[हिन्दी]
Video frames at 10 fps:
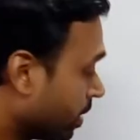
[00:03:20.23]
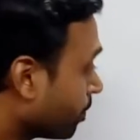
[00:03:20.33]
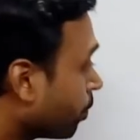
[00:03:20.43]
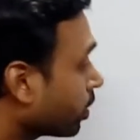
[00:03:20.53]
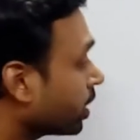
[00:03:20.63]

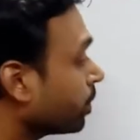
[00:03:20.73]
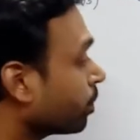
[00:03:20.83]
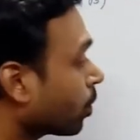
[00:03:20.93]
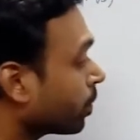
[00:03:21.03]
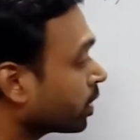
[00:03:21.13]
important
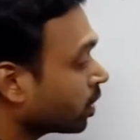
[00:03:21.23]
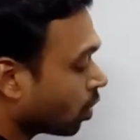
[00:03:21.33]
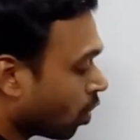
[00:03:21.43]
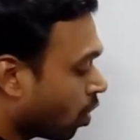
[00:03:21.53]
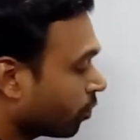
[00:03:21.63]
property
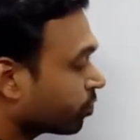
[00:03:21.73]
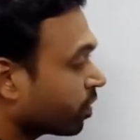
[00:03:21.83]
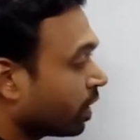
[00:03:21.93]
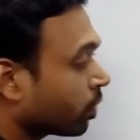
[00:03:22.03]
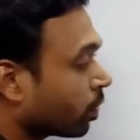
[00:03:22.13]
of
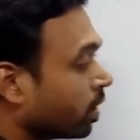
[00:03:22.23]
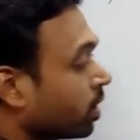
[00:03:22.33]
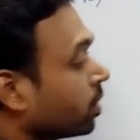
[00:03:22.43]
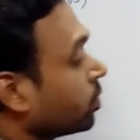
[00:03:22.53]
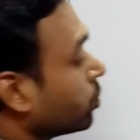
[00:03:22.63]

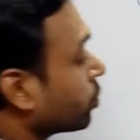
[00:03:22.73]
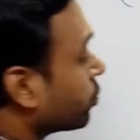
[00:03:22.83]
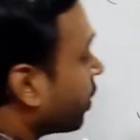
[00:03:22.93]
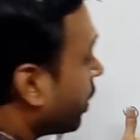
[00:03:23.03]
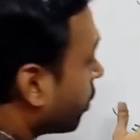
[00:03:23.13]
centroid जो
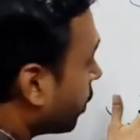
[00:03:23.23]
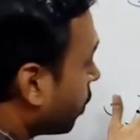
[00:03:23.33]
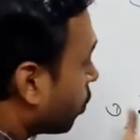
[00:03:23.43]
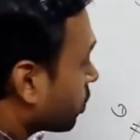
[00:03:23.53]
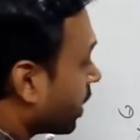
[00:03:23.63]

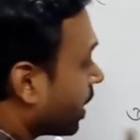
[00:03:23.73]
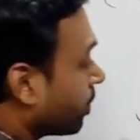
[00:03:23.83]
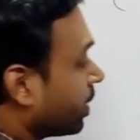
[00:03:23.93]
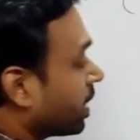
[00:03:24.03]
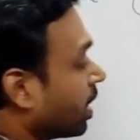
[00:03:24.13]
सेंट्रोइड होता है
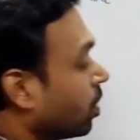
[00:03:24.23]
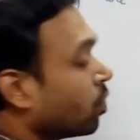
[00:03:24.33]
बेटा